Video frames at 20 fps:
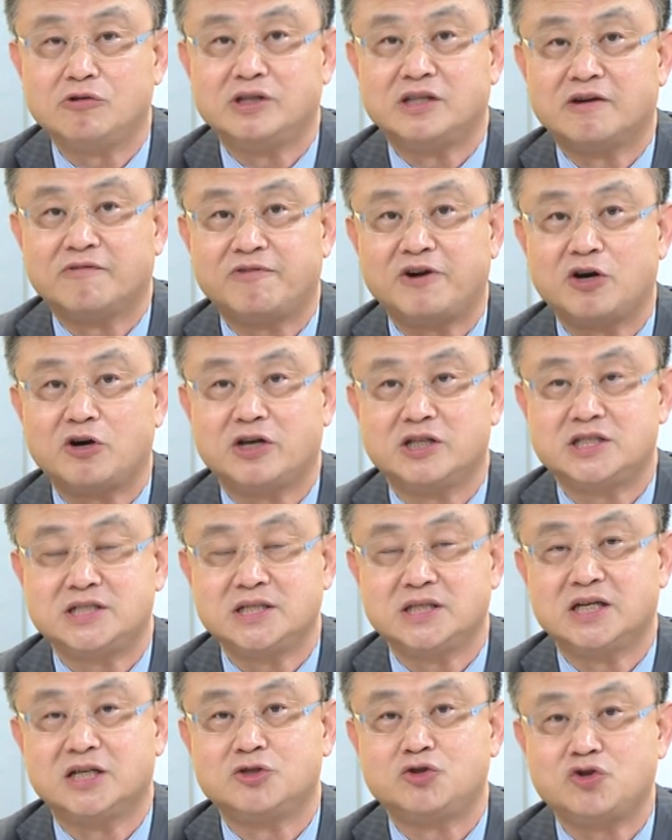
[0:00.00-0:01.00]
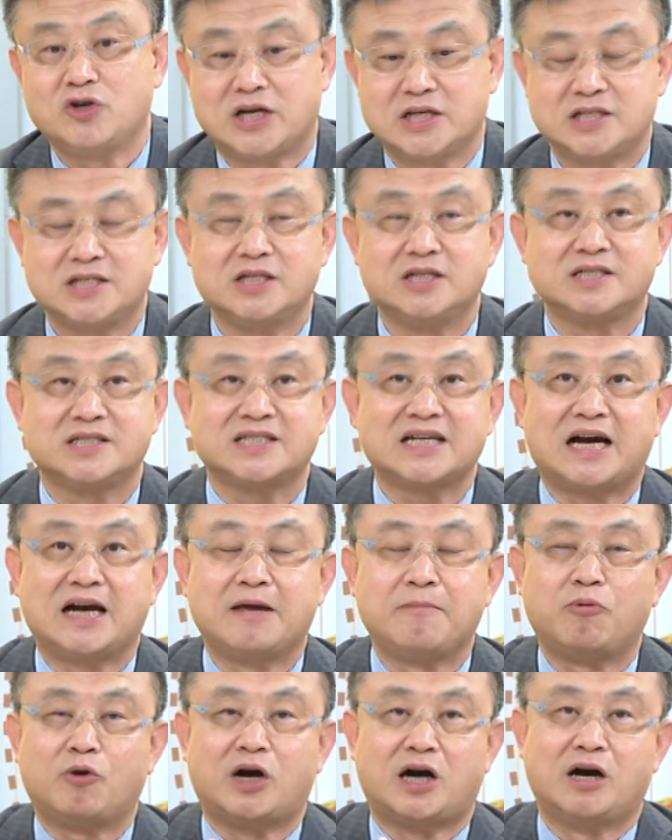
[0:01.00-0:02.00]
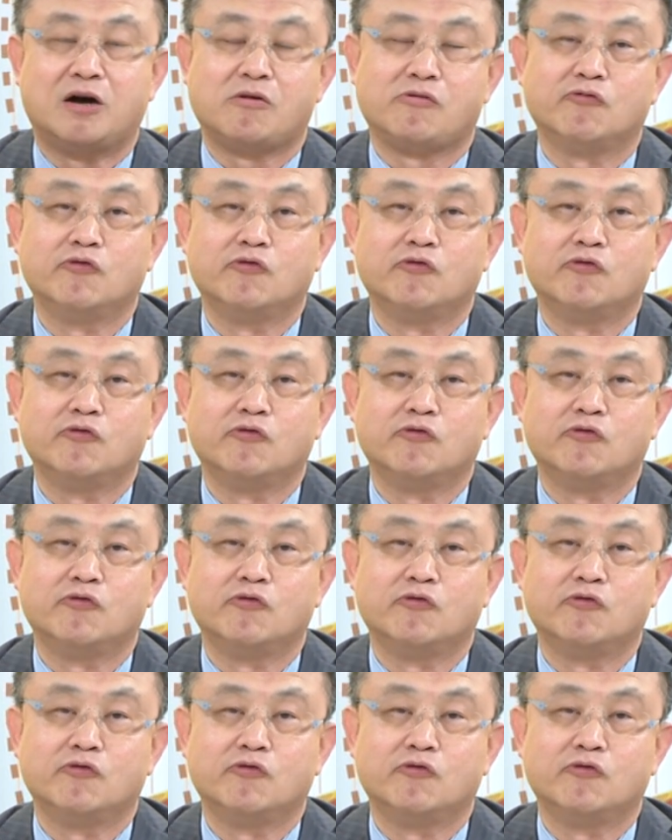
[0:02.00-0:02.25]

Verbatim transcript: 你的放款金额居然是上一波啊，